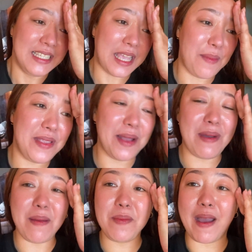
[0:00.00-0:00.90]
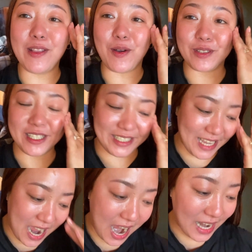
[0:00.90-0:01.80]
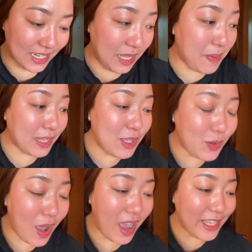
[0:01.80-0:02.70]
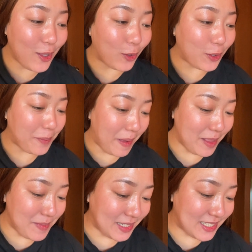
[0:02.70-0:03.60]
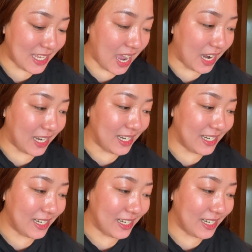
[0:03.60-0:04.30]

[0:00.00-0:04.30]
Sabi niya, Mami, paano ko si CR? Di ba tinuruan ka ni Doktor paano mag-CR?